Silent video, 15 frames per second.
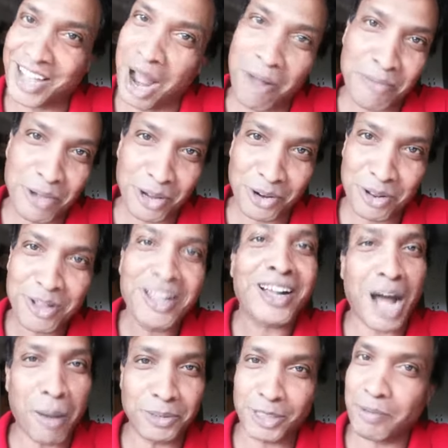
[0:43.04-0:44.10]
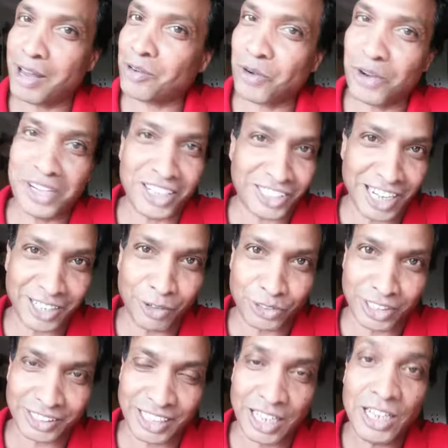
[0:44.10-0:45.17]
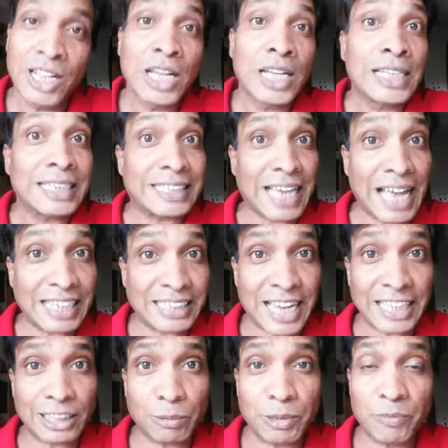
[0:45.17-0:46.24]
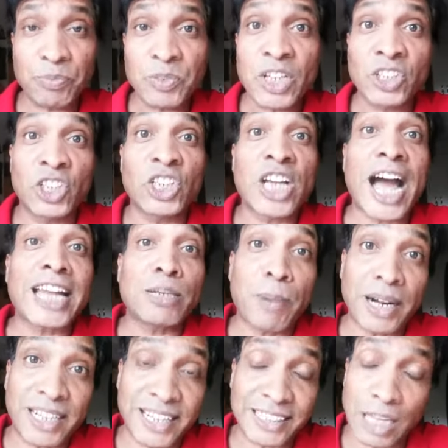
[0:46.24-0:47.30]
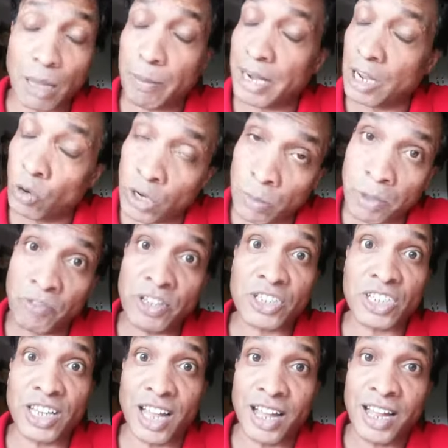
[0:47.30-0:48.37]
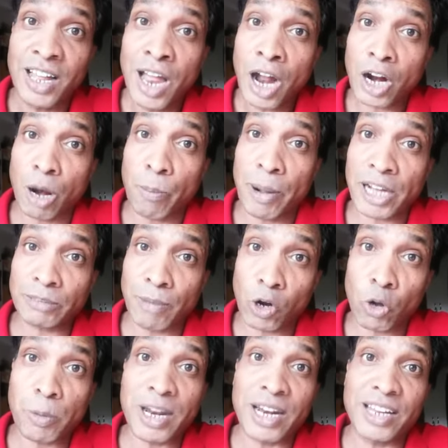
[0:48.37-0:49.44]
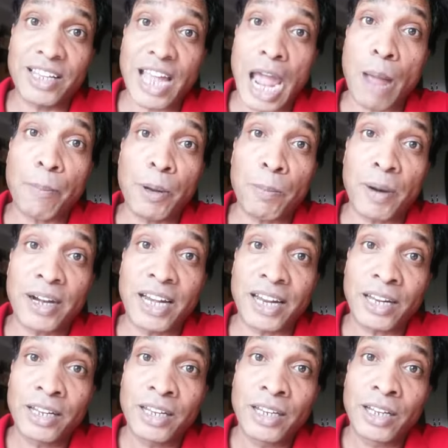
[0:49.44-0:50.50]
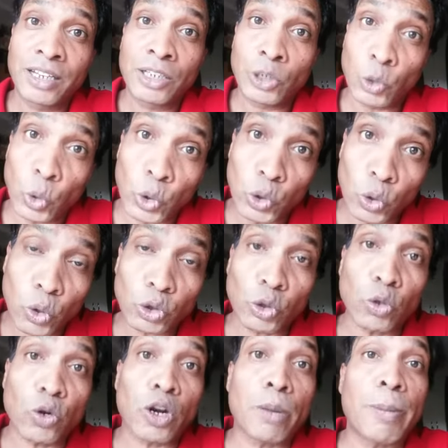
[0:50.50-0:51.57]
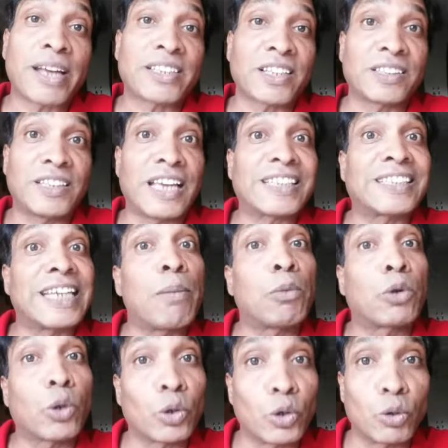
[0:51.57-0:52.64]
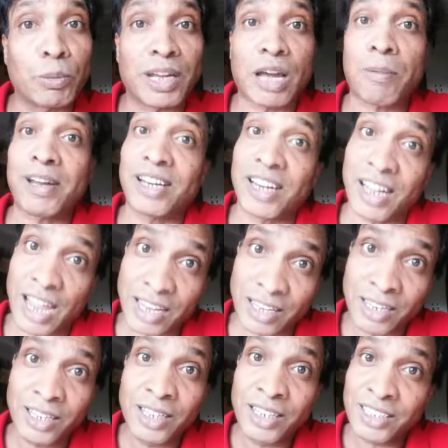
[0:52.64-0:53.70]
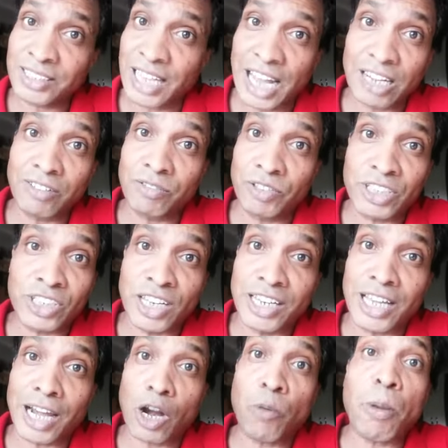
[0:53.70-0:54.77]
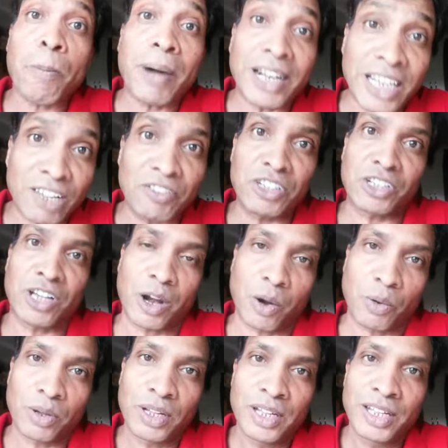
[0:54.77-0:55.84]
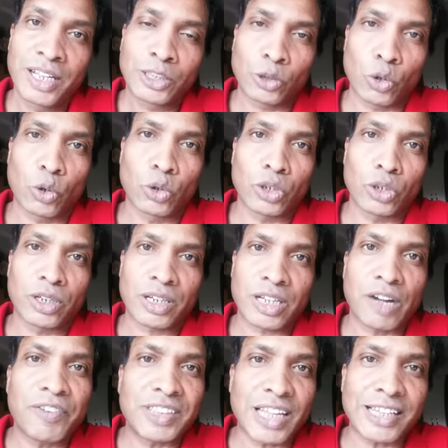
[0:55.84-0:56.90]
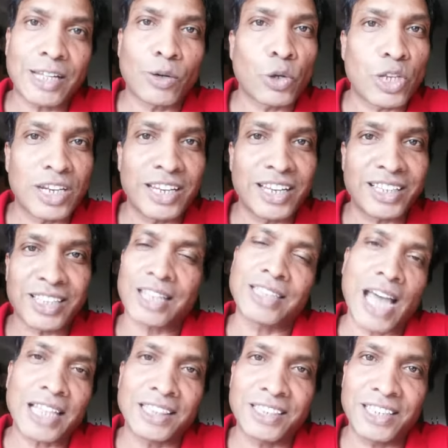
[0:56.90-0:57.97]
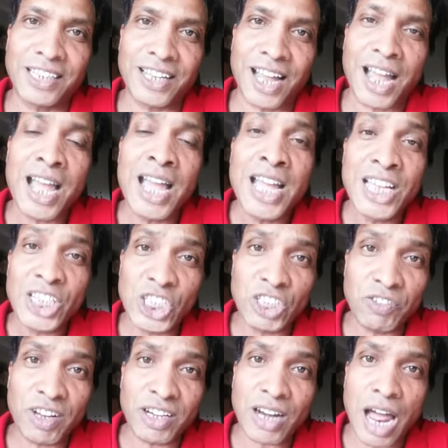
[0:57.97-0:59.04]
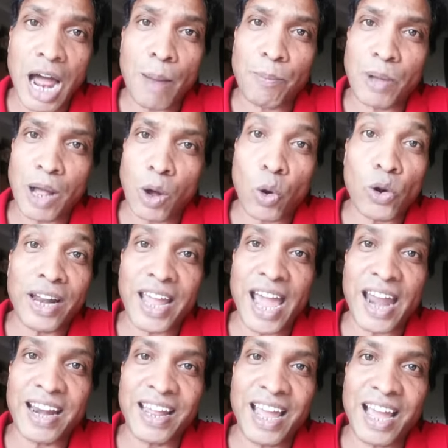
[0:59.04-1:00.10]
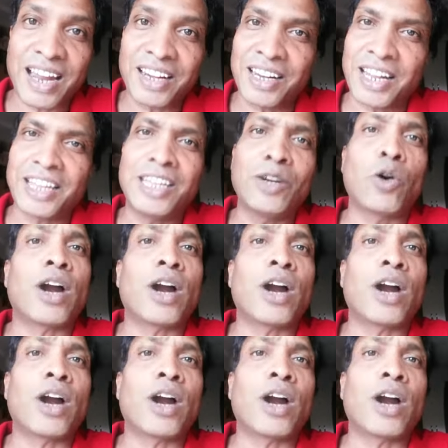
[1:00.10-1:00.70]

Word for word: काम करो काम से बड़ा कोई नशा नहीं हो सकता साथ साथ में जिनका आज बर्थडे था मैंने उन्हें भी विश किया कंपकत मारो को मैंने लिखा हैप्पी बर्थडे टू यू तो उन्होंने मैसेज दिया सेम टू यू मैंने कहा भाई नया ही साल विश नहीं कर रहा हूँ मैं बर्थडे विश कर रहा हूँ तो कविता की खुजली है ज़रा दाद दीजिएगा जीवन आपका हो नया नया नहीं हो